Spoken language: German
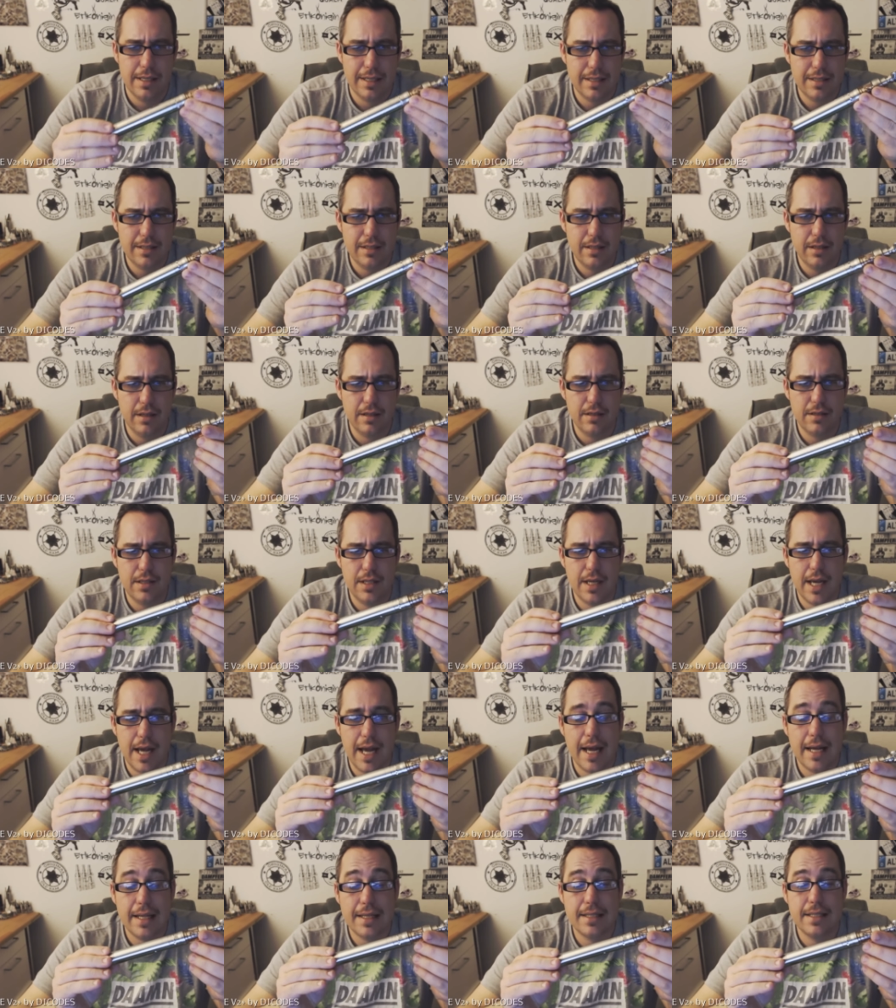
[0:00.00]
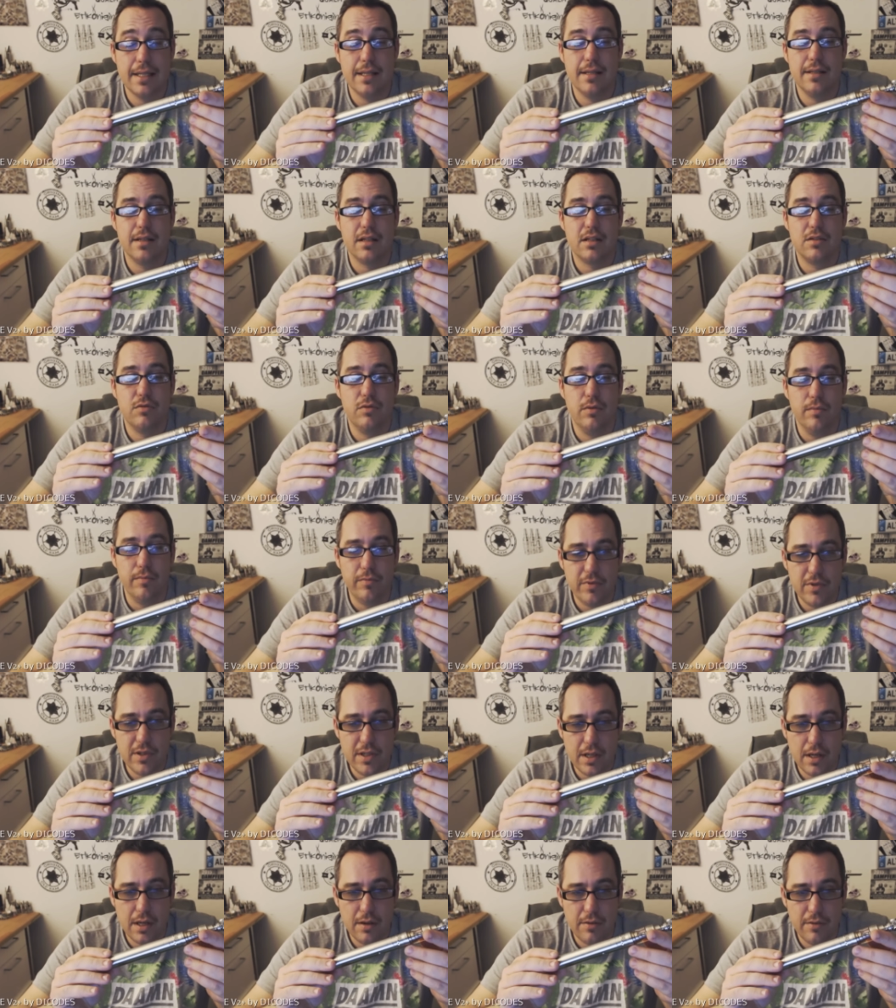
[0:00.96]
Das hier ist die
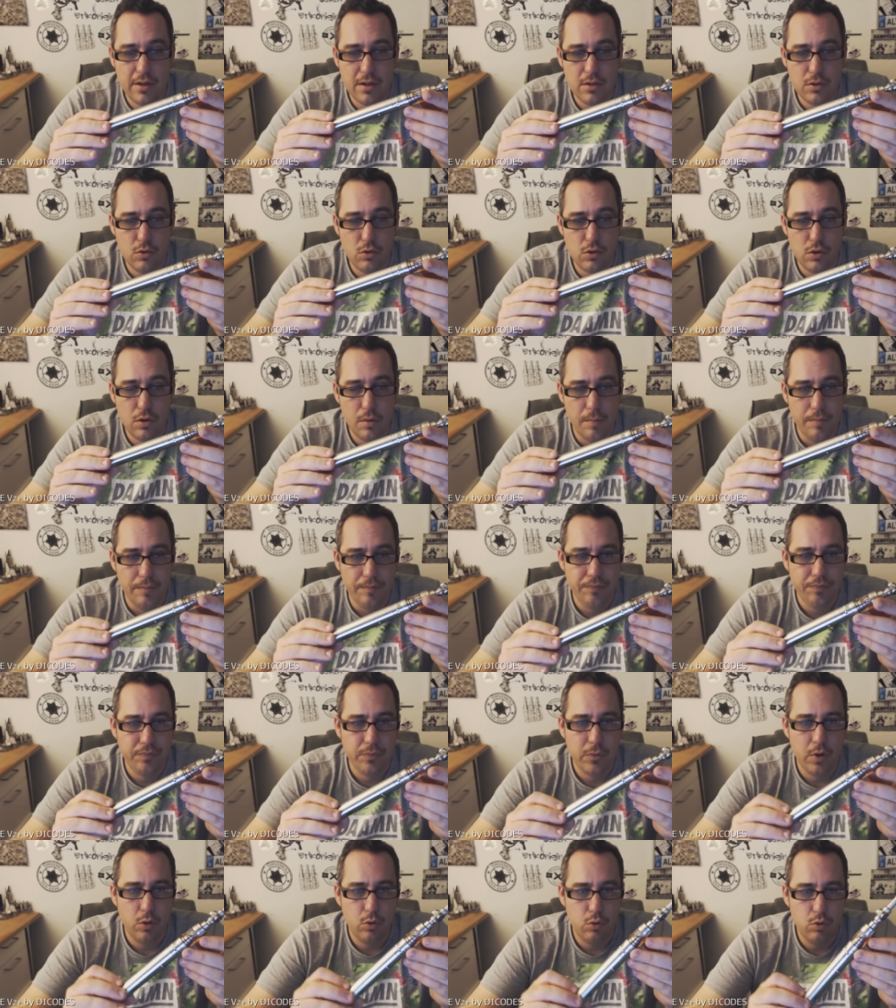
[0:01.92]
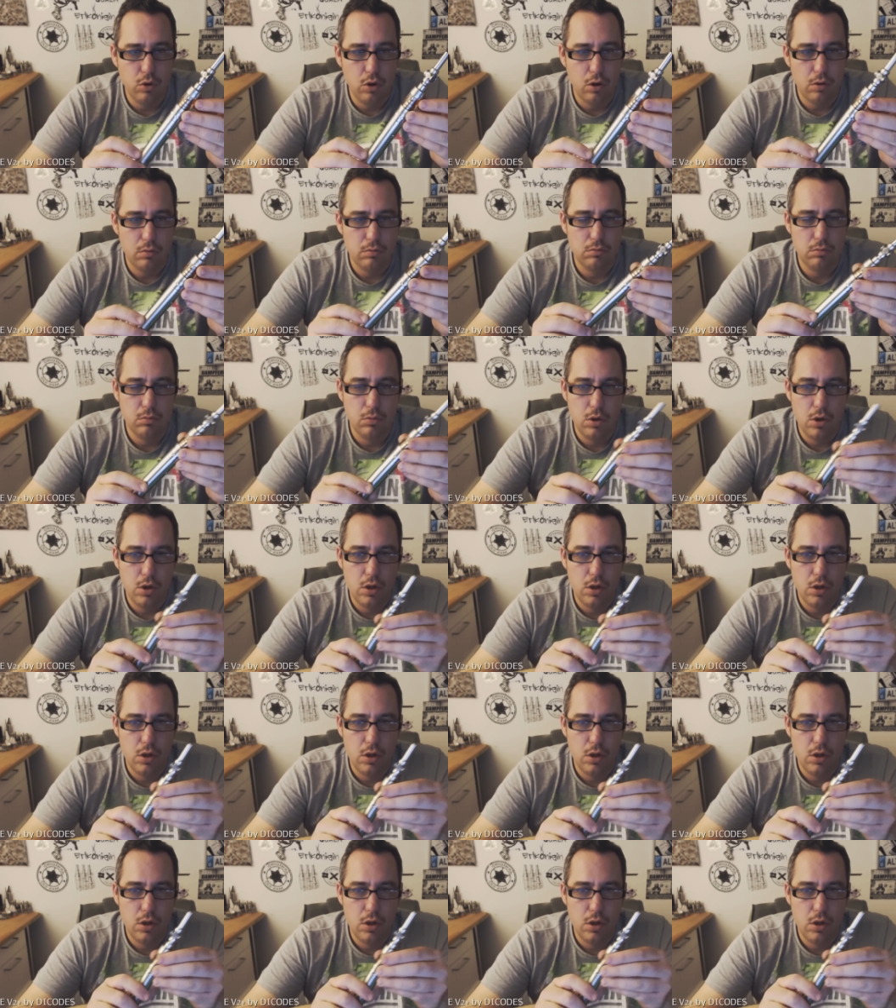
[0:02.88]
18650er Version. Ja.